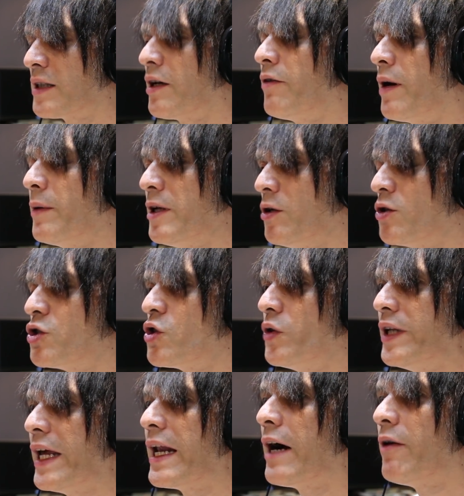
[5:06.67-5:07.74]
たは命を
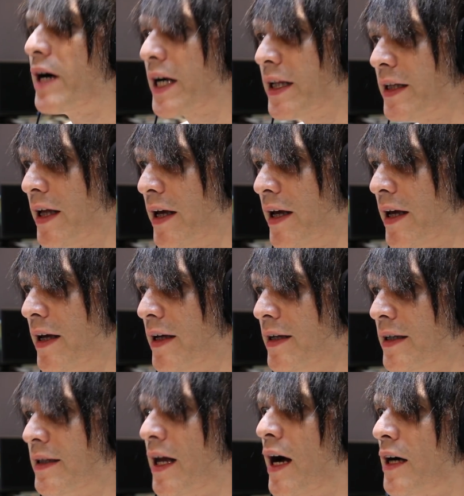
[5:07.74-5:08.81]
狙われて
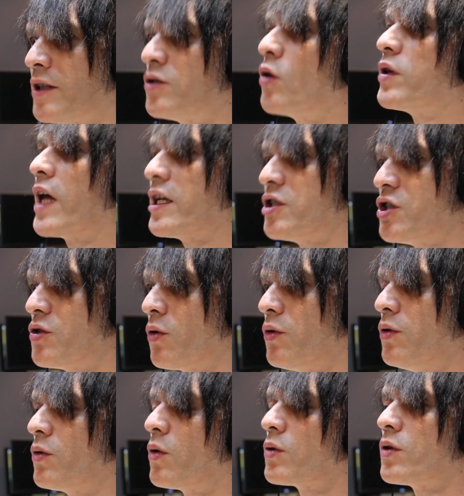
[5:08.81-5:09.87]
いた人たちと
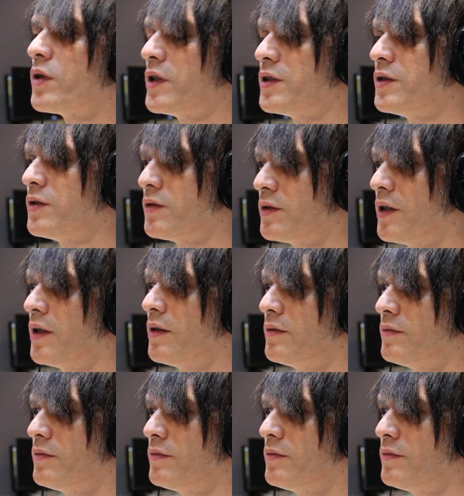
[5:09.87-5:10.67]
いうことですよね、